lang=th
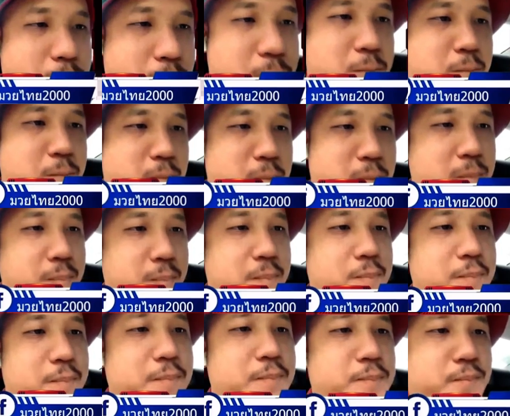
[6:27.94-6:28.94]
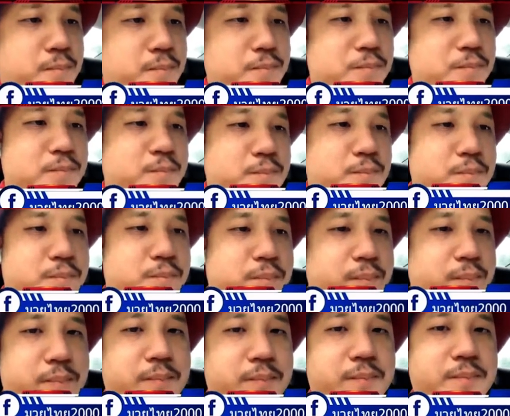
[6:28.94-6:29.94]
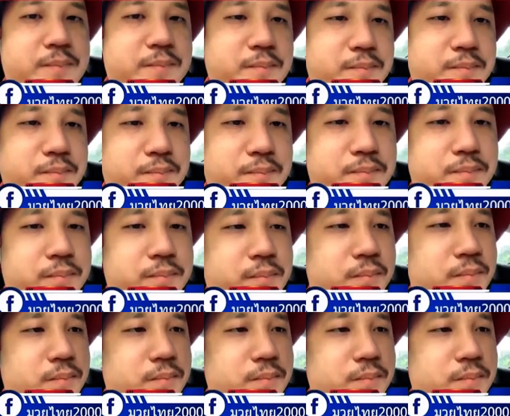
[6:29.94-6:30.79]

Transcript: เจ็ดจุดเก้าขาดไปศูนย์จุดหนึ่งเจอกับพ